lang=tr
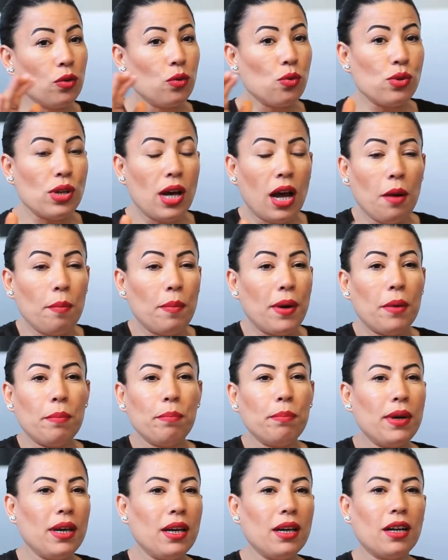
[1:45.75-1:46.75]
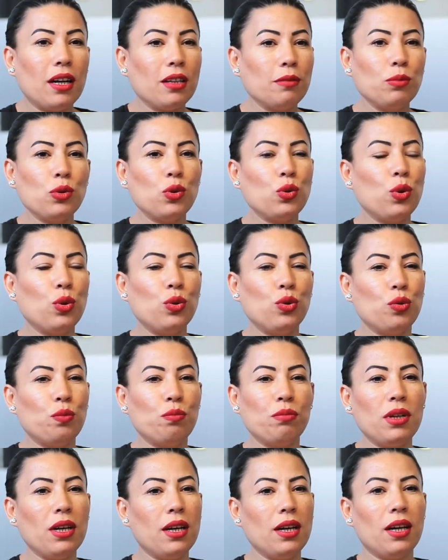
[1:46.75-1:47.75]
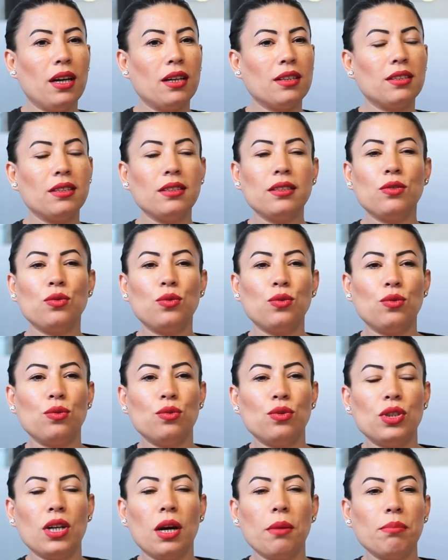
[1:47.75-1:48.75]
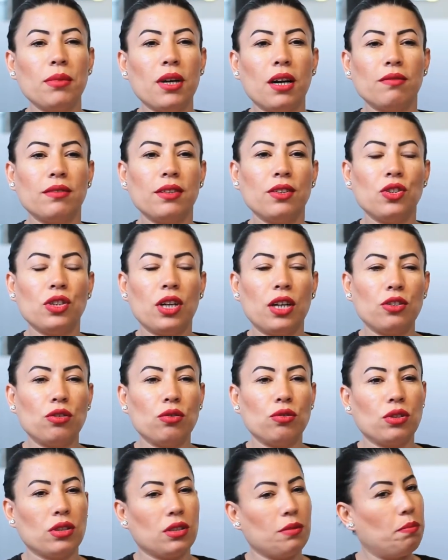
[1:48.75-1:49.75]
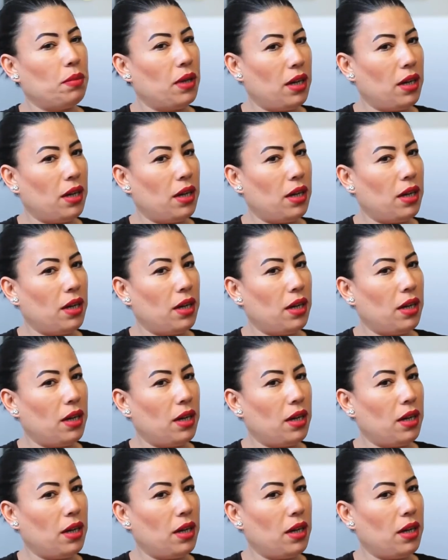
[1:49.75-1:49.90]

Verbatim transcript: güzel pembe yaratmış olduğun bir hayatı sürdüreceğim bir hafta içerisinde.